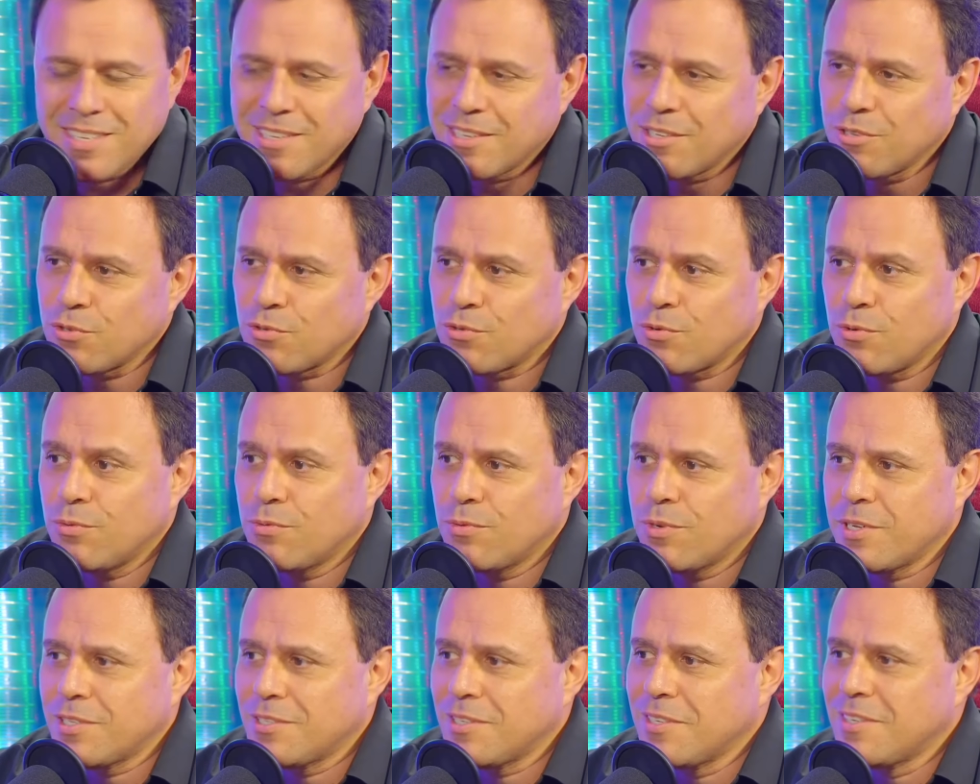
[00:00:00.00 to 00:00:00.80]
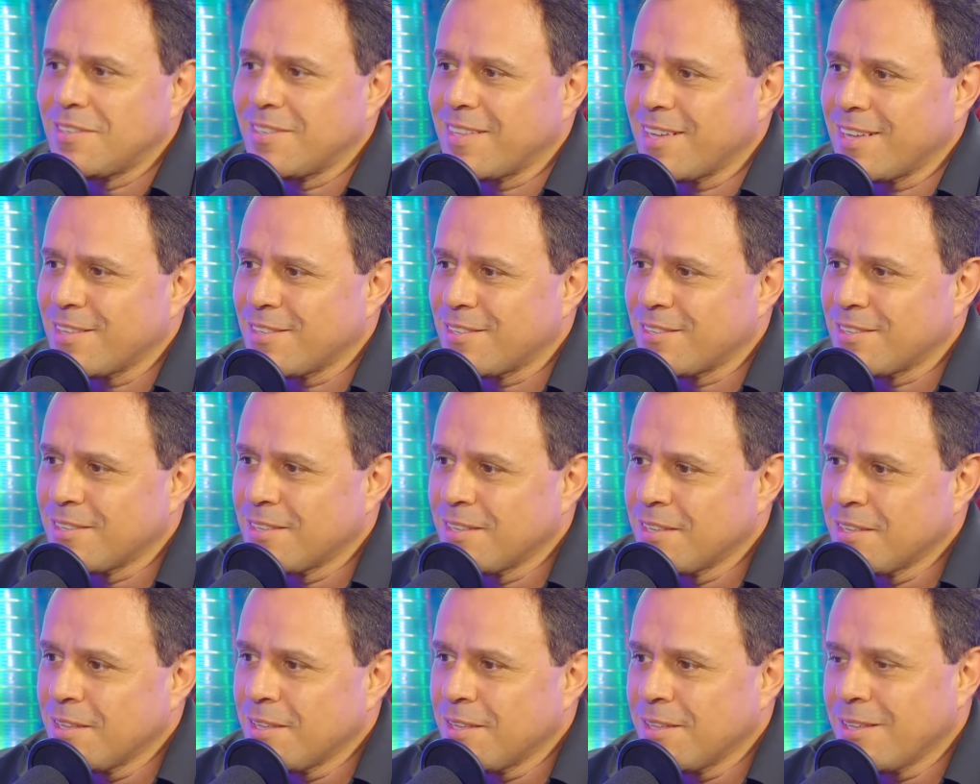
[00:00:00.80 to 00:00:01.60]
Eu sou um resistente.
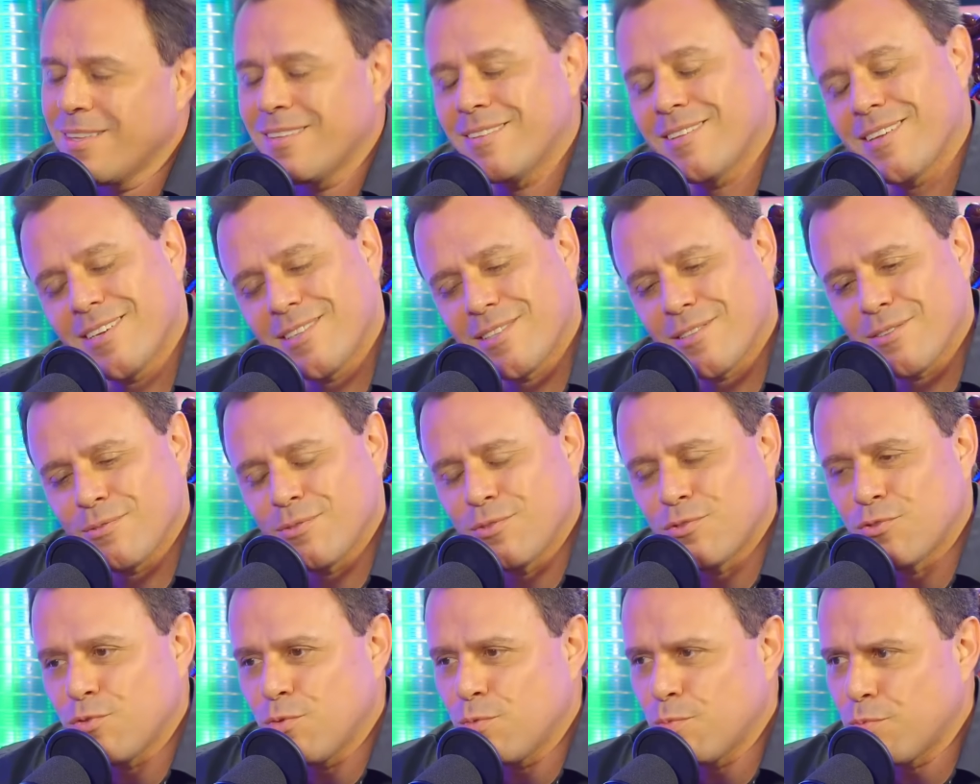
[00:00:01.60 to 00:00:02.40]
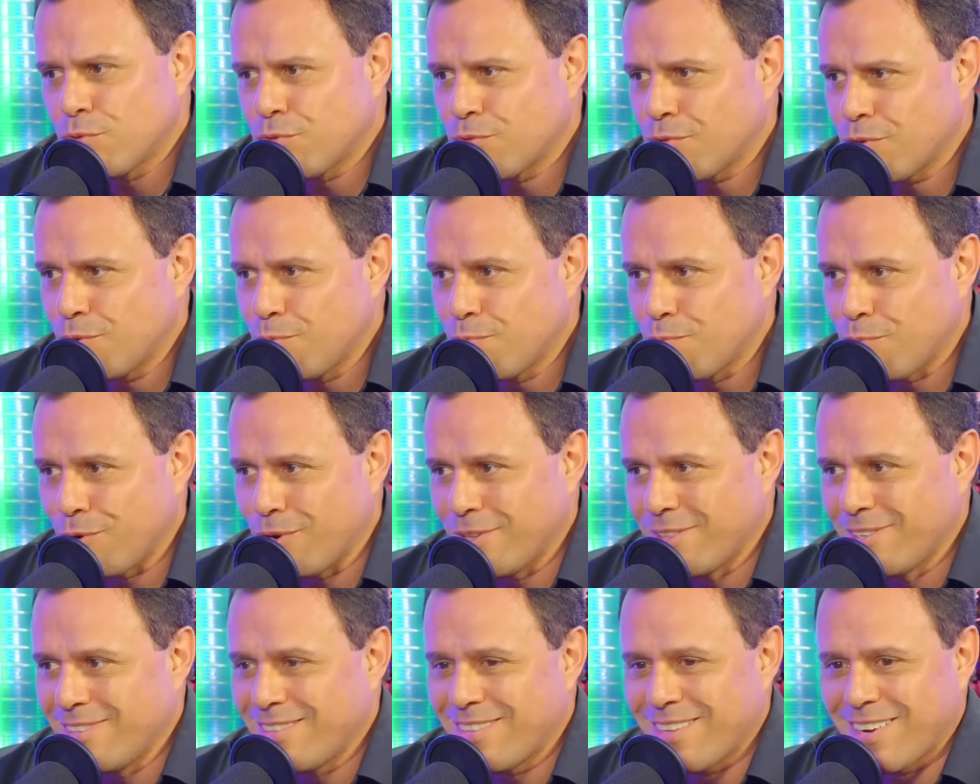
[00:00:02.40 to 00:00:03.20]
Ah, então, desculpa, o senhor não
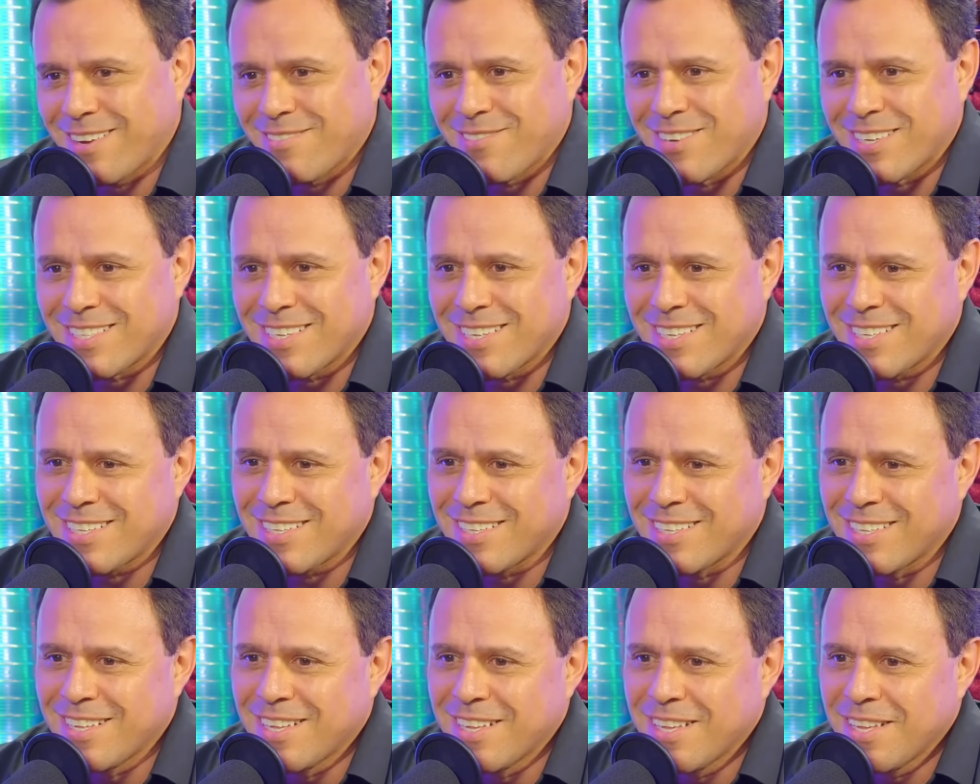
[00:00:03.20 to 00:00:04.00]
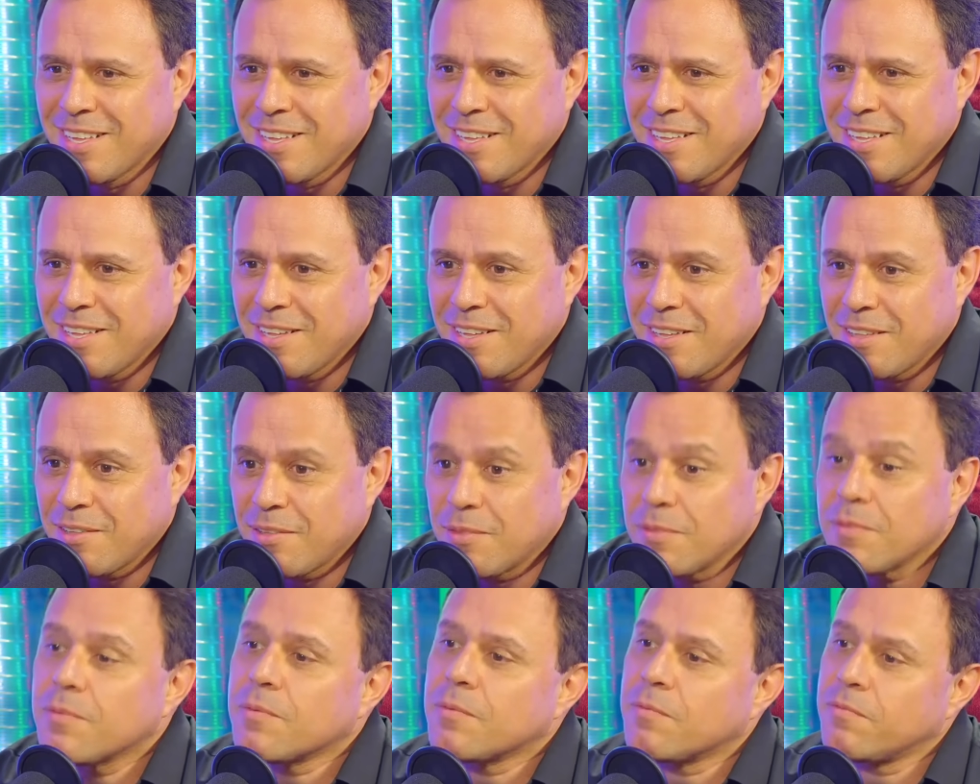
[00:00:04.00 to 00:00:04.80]
pode entrar mais aqui. É.
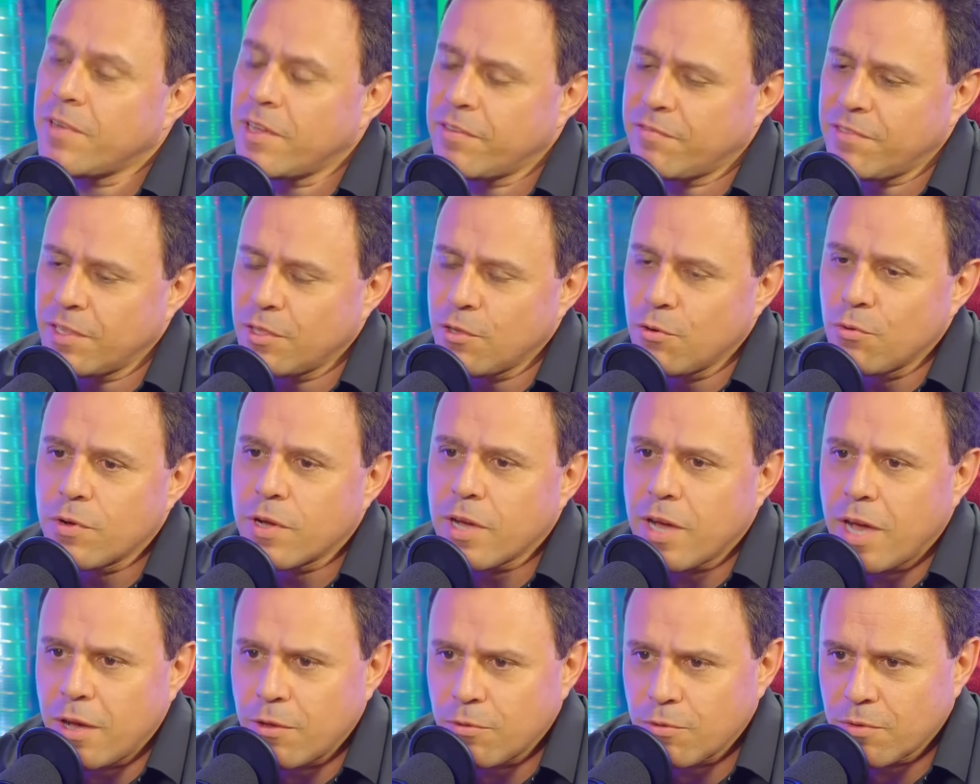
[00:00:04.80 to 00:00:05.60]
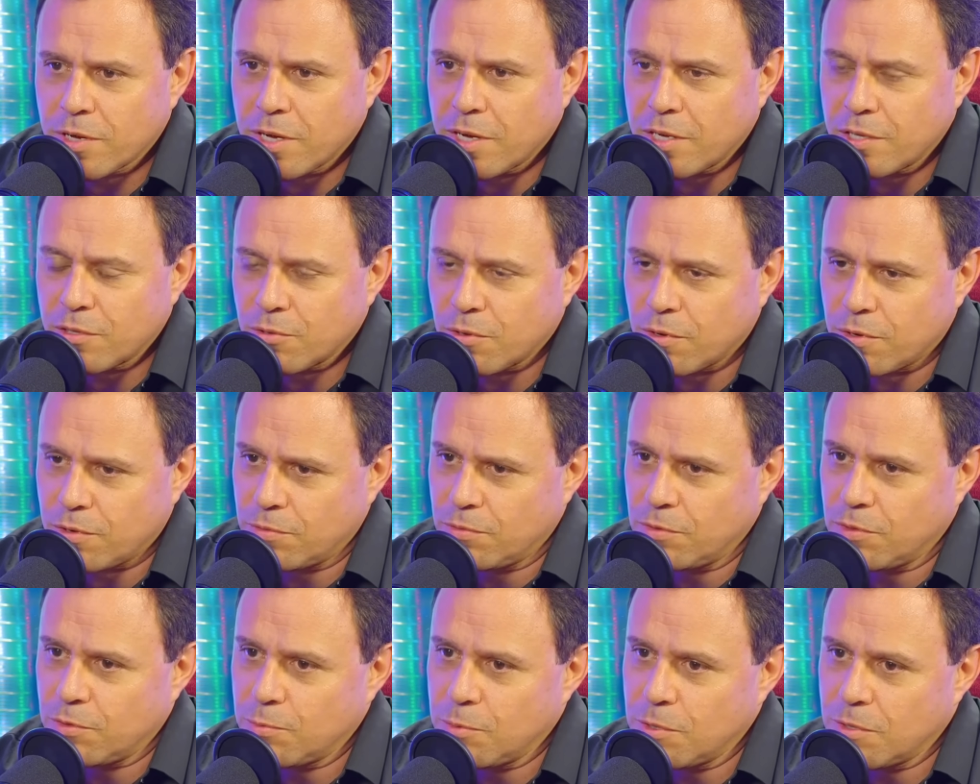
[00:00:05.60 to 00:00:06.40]
Vai vender um carro no cartório em
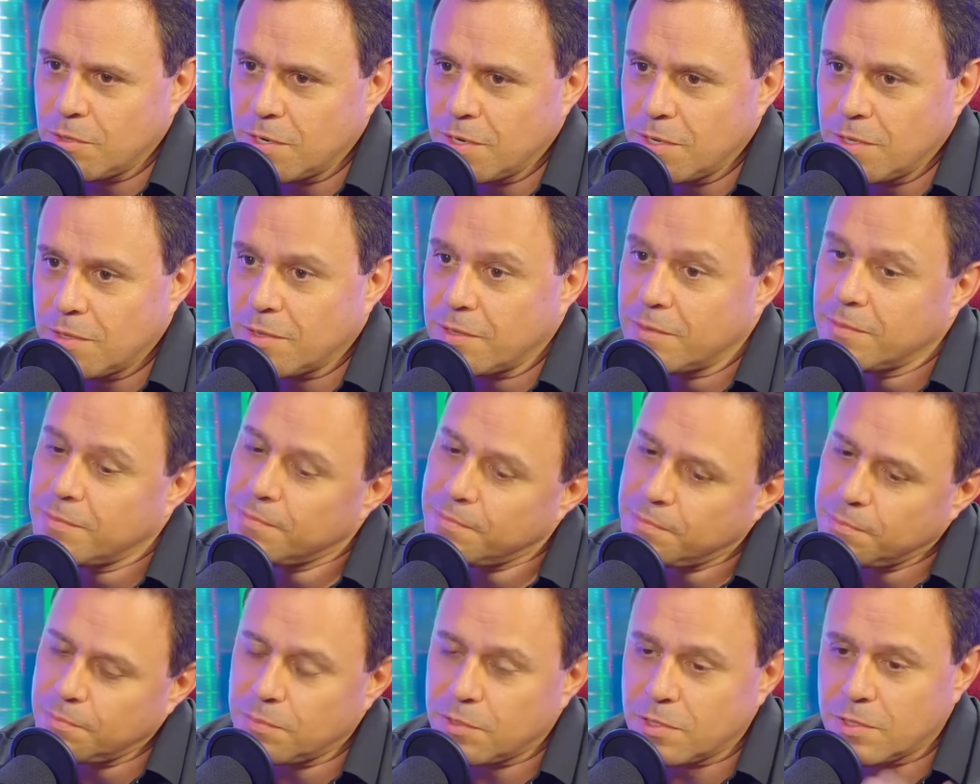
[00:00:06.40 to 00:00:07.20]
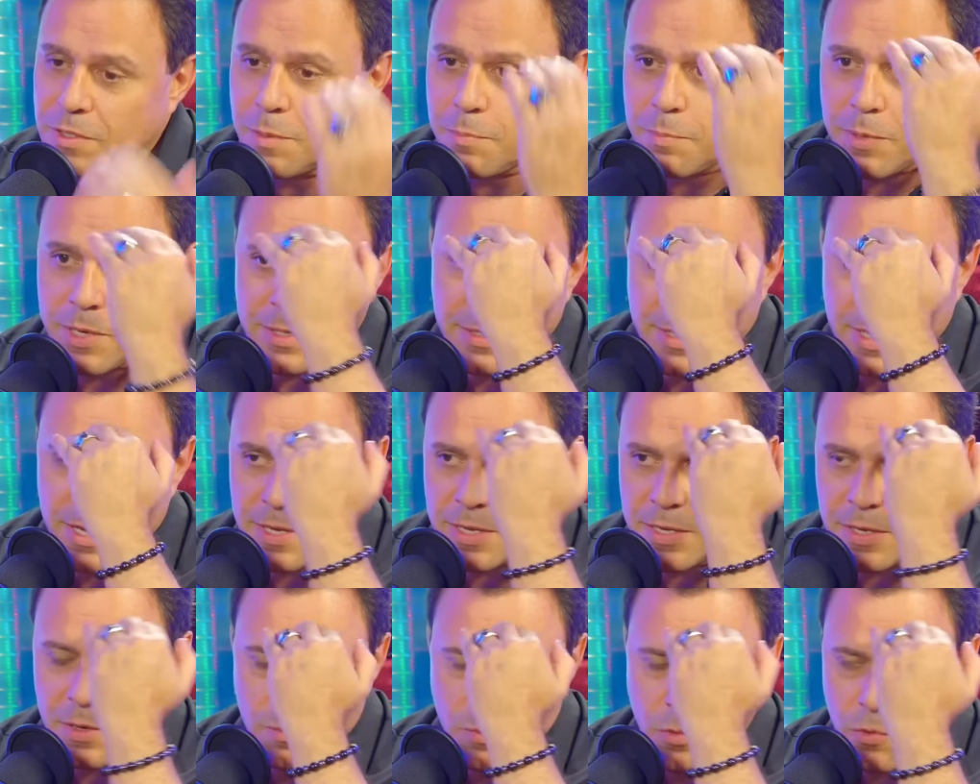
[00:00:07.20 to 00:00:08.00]
2030? Precisa passar
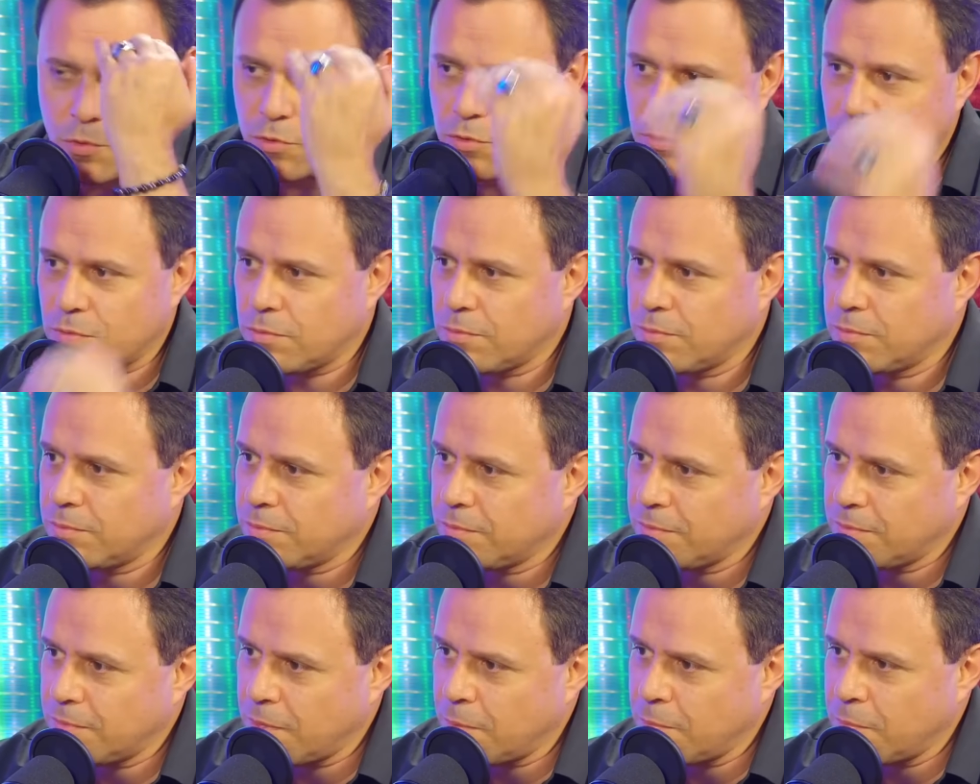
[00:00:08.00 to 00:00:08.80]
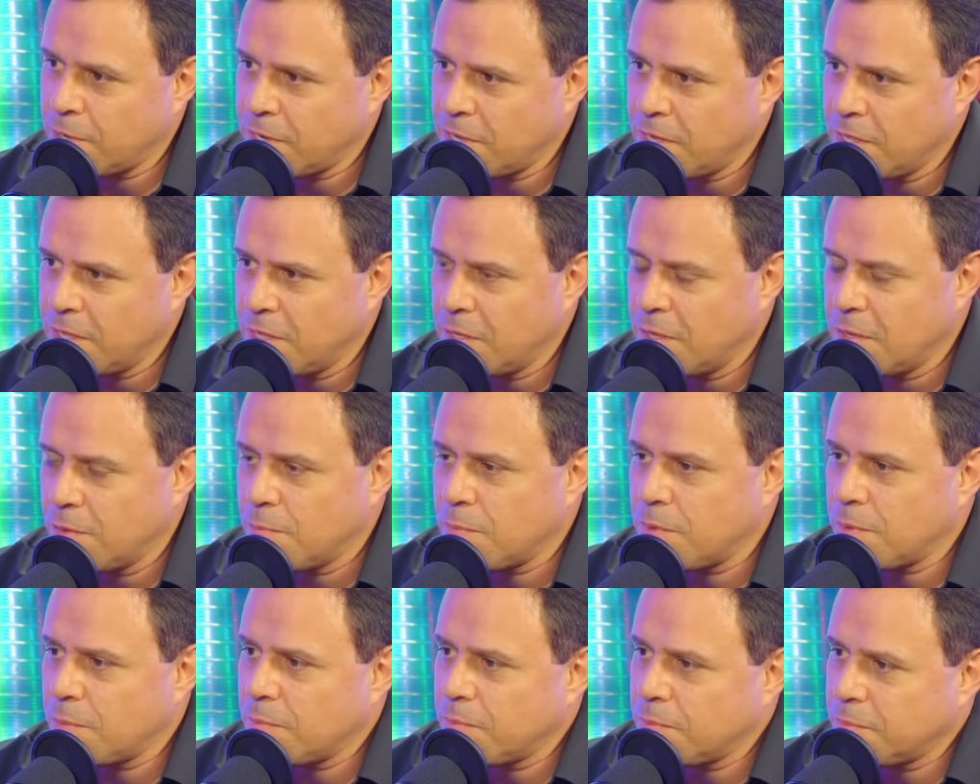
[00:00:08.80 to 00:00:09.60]
aqui, moço, a maquininha
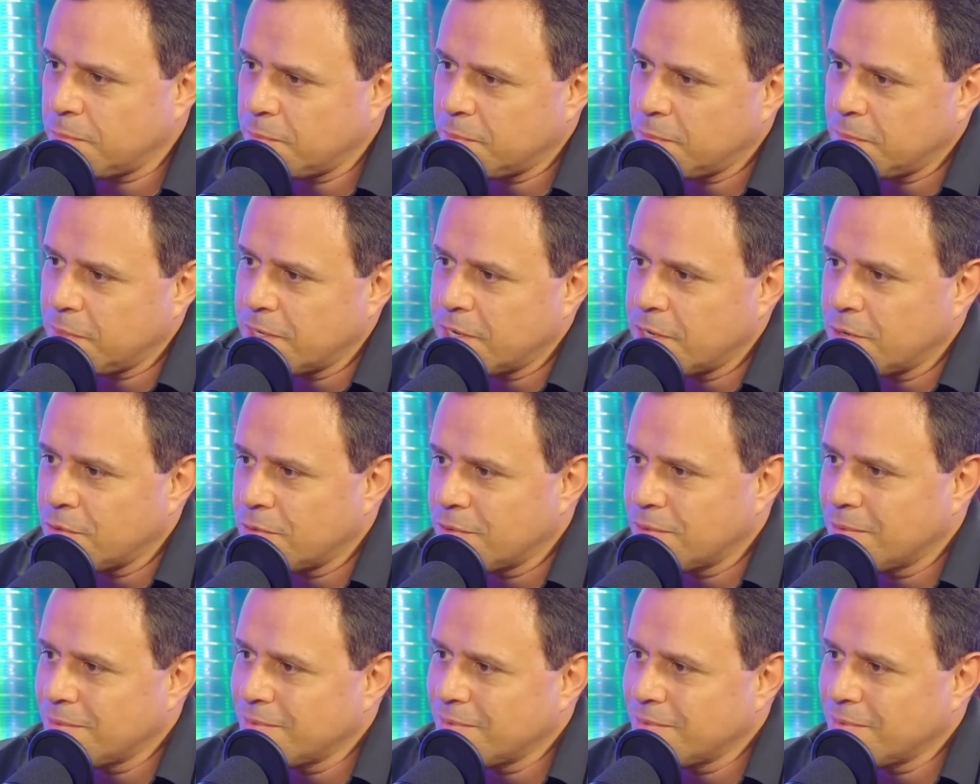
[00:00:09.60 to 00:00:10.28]
para pegar